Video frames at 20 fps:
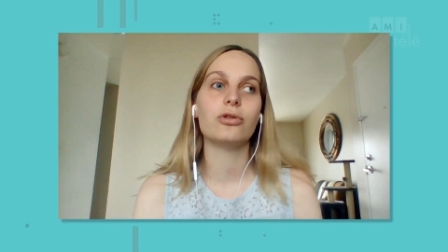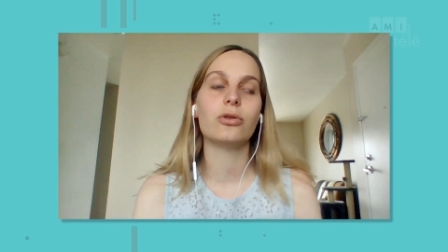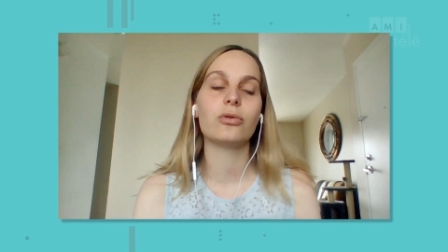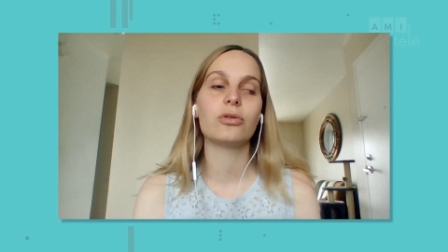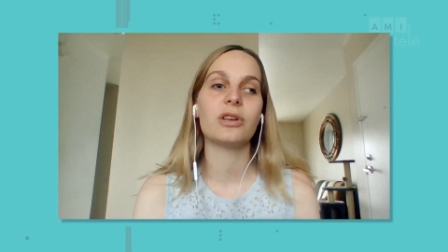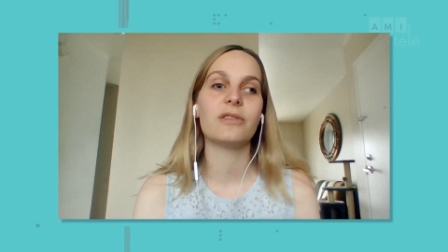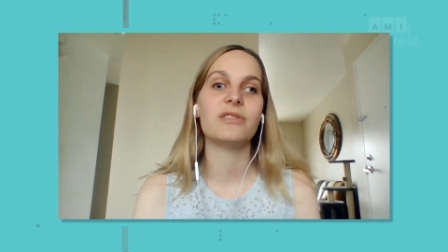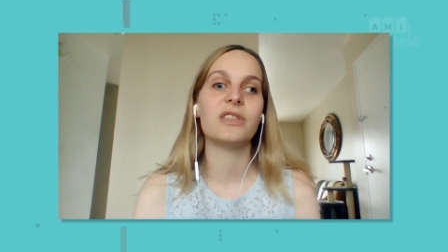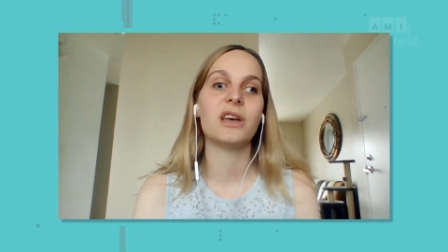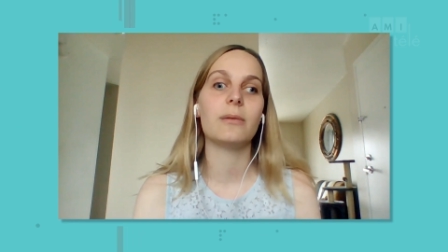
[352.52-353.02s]

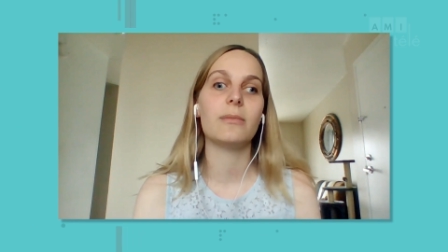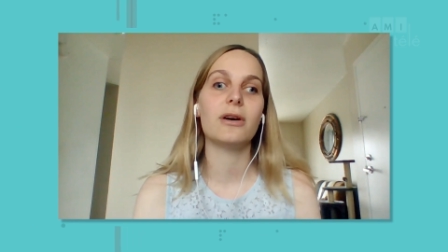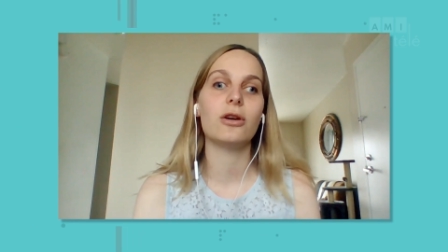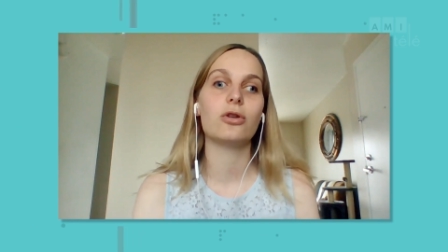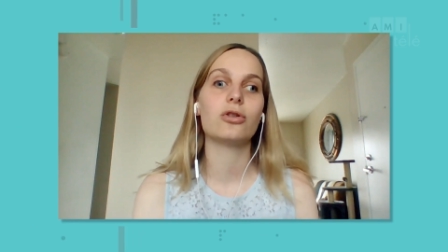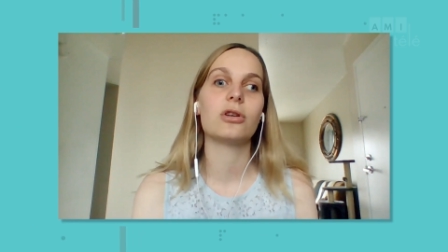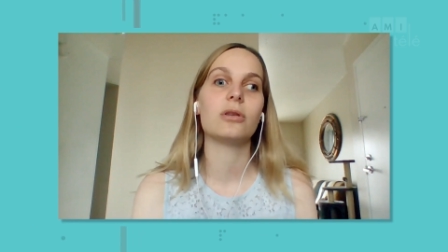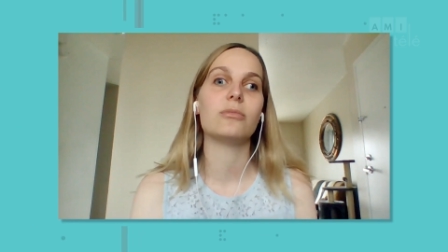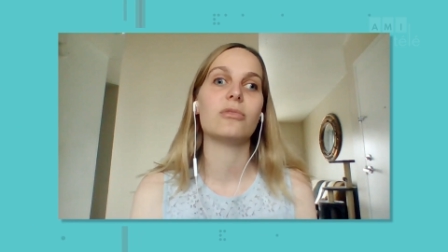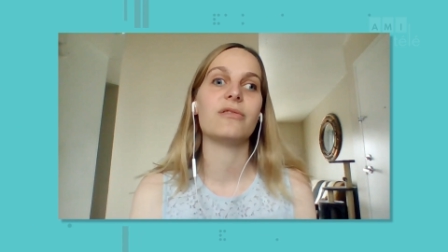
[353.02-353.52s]
Donc, évidemment,
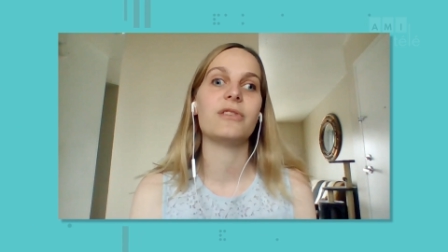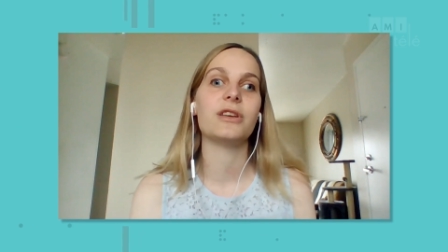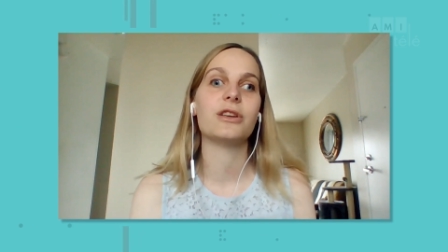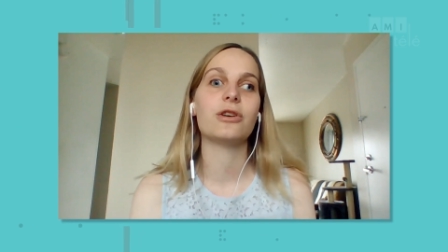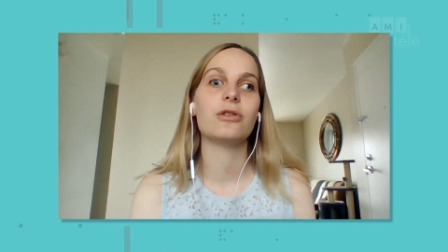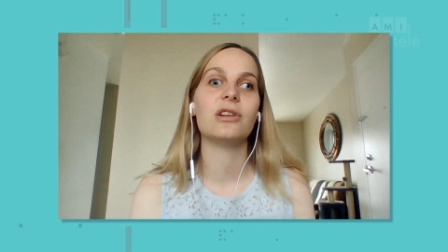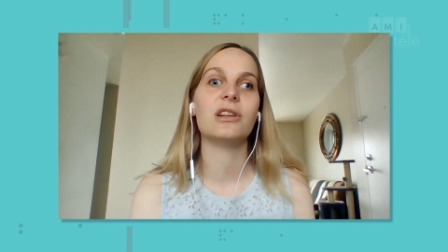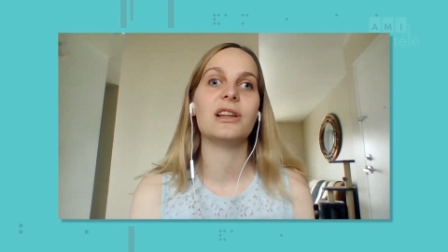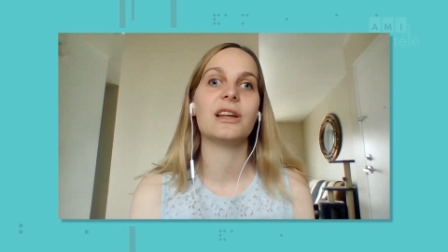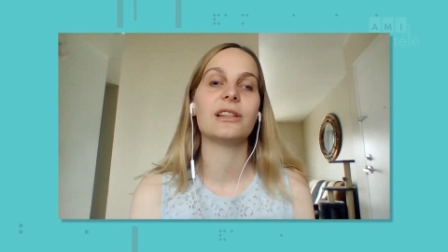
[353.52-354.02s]
comme un
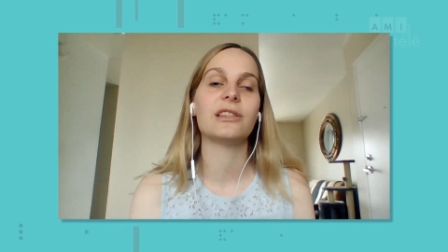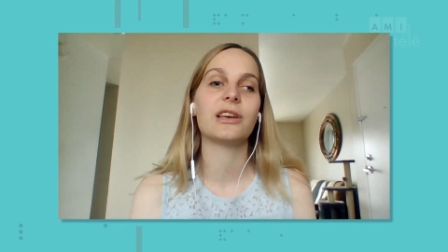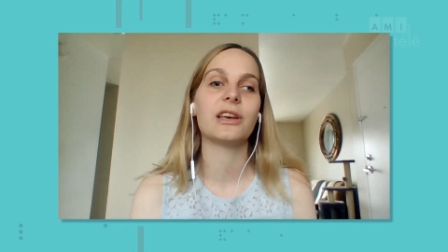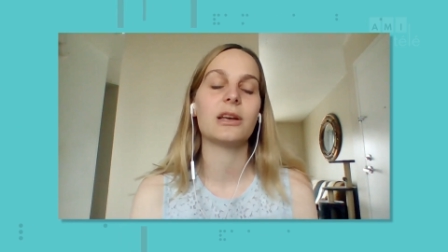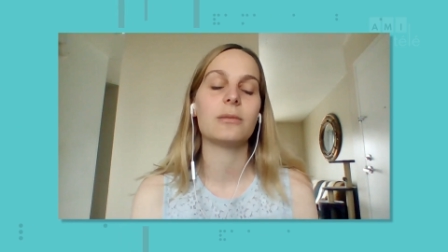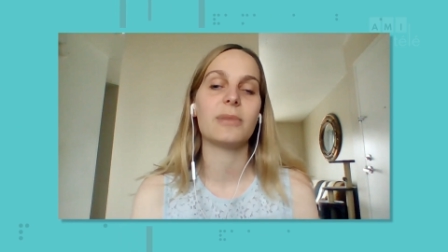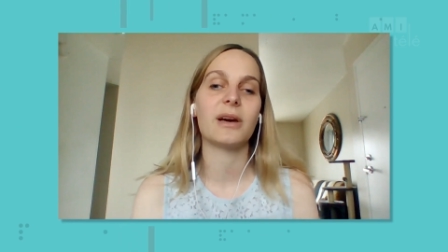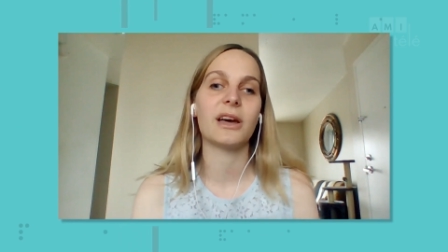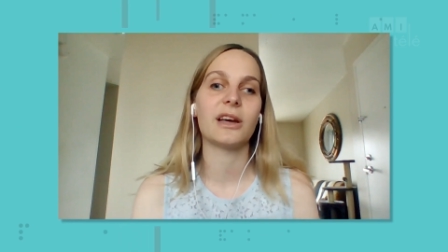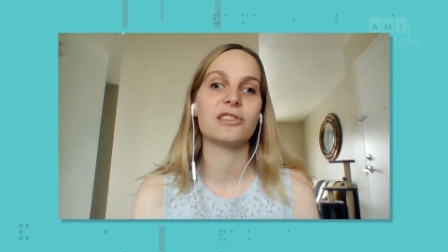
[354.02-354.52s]
véhicule
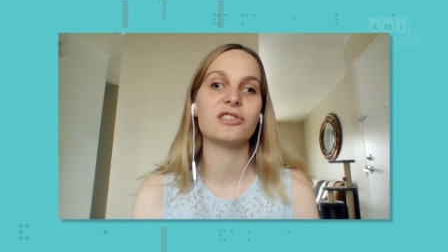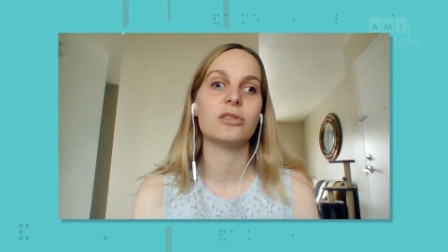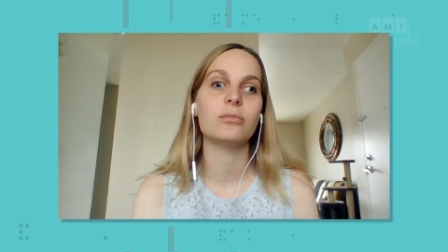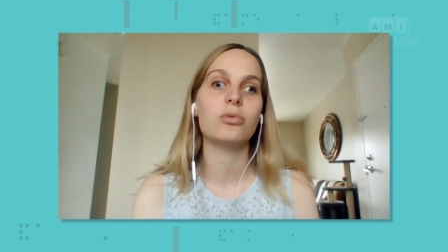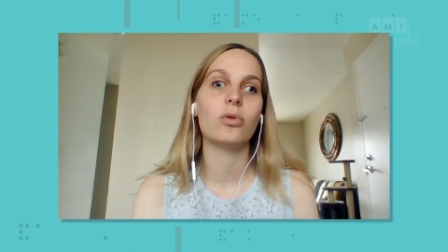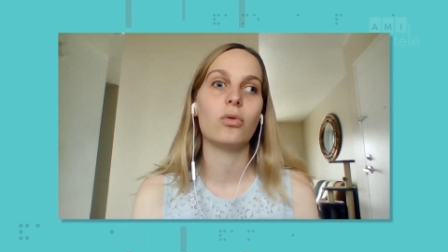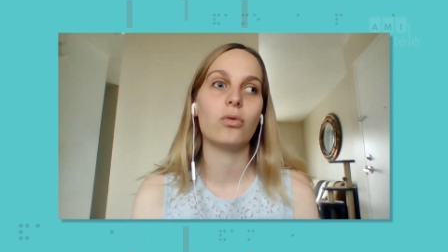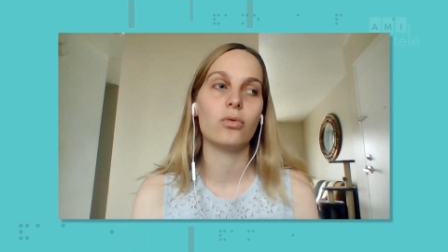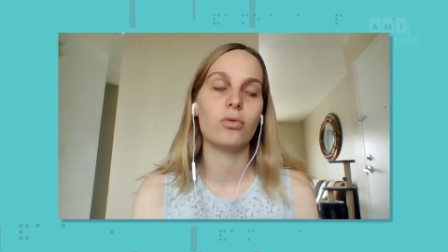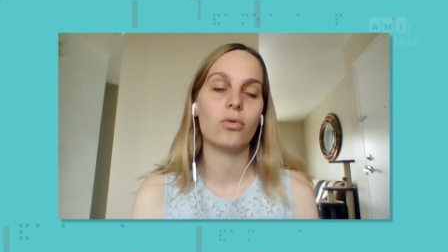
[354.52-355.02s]
électrique, par
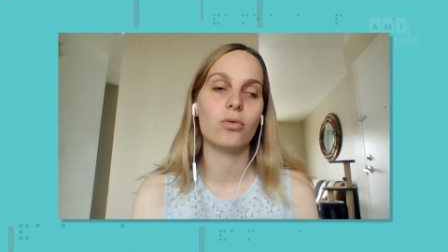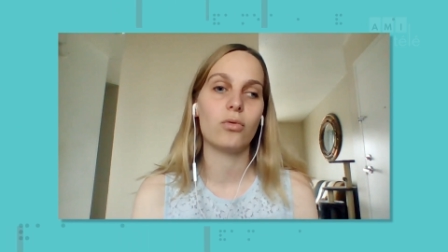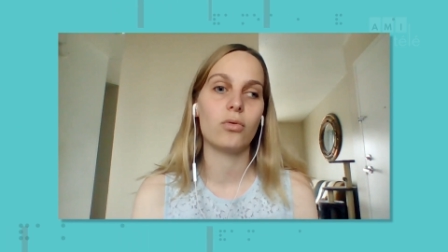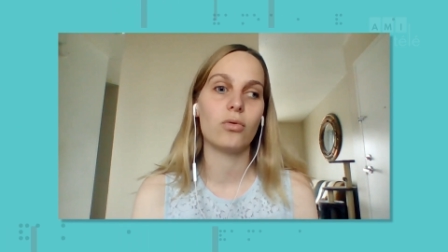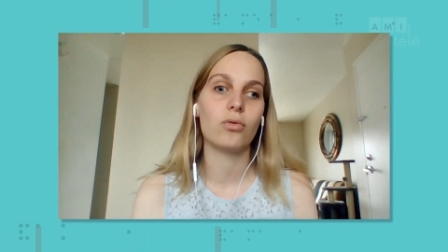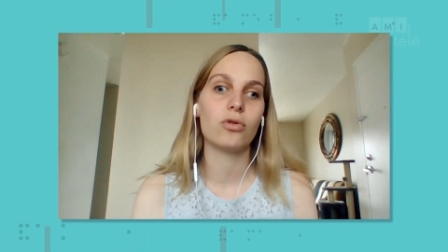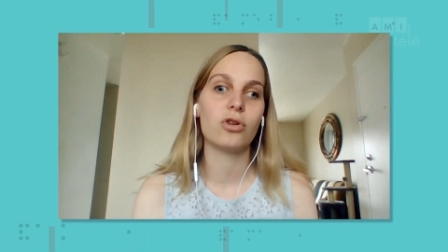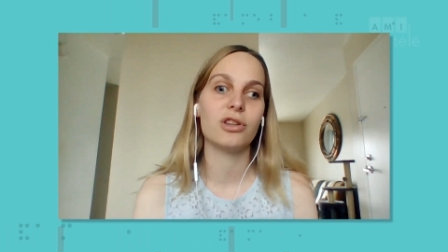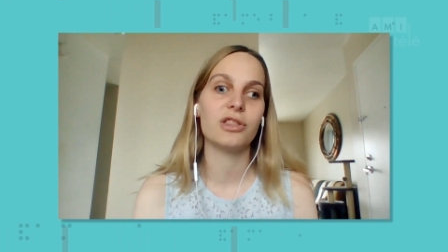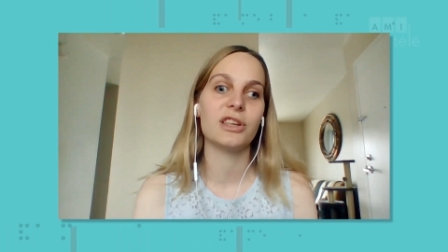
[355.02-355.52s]
exemple, on,
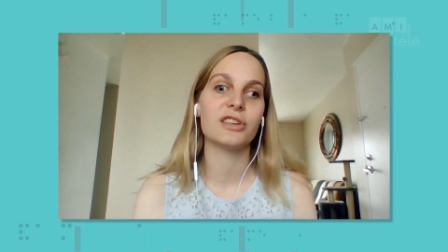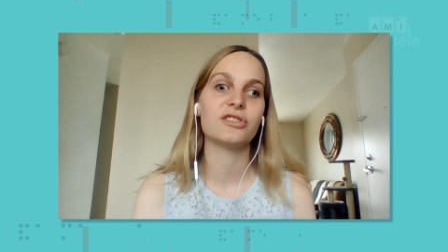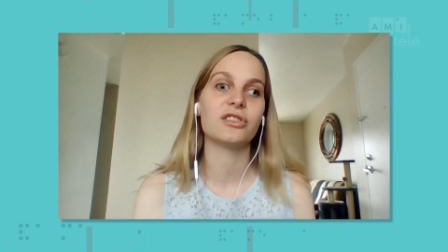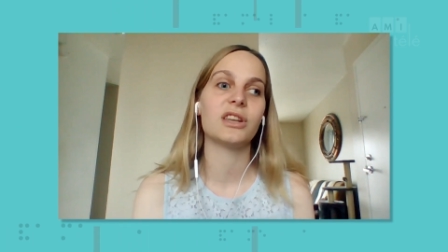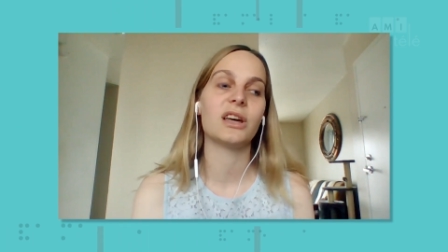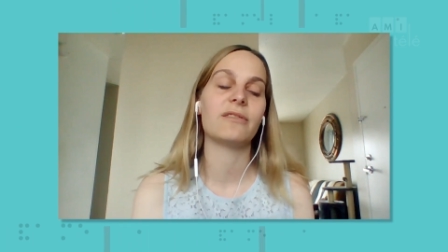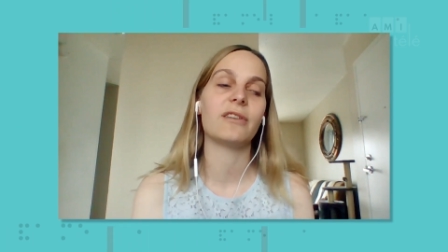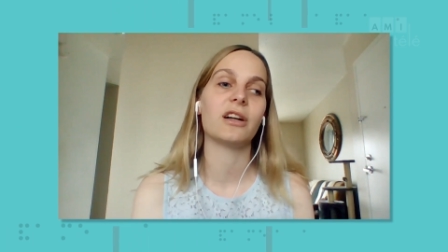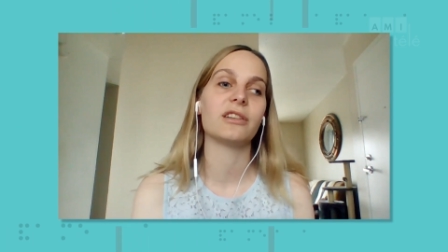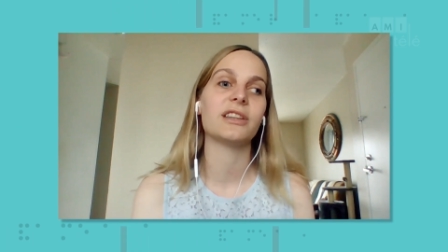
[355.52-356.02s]
connaît ça
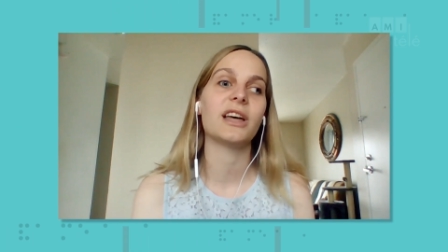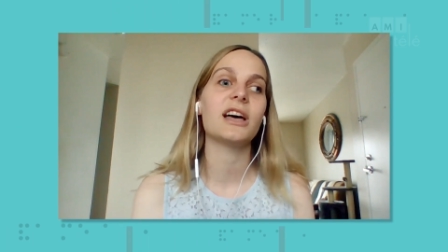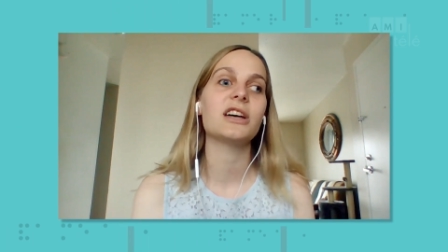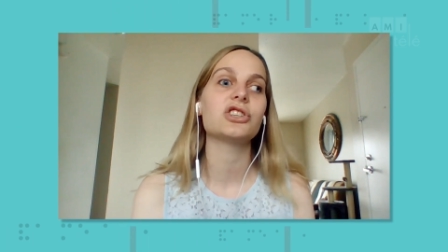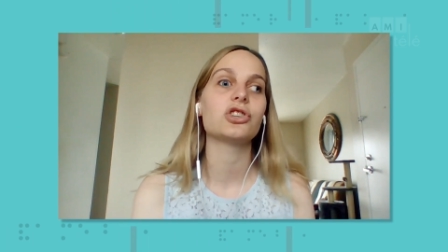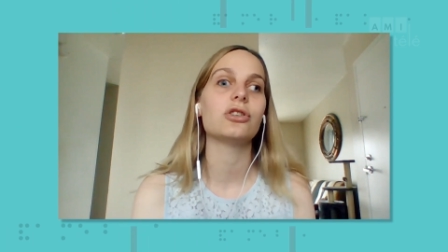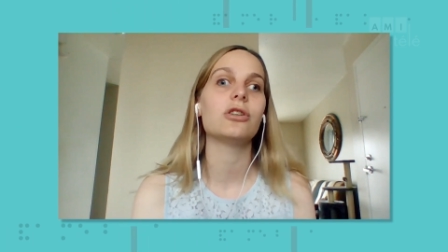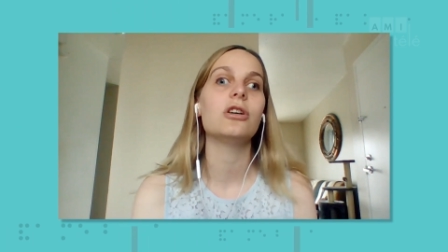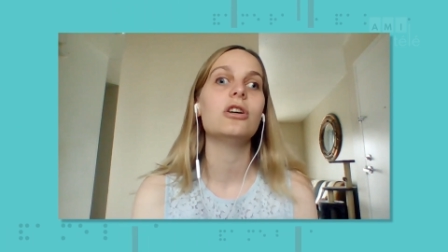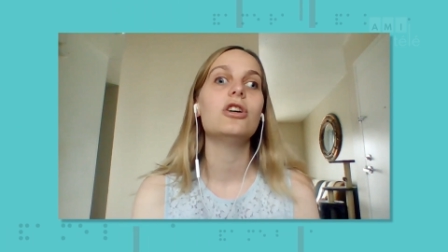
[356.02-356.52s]

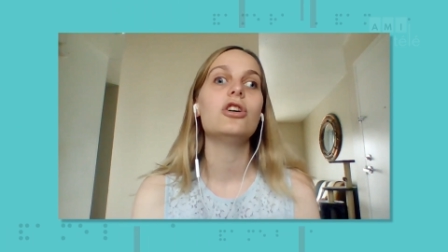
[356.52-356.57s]
davantage.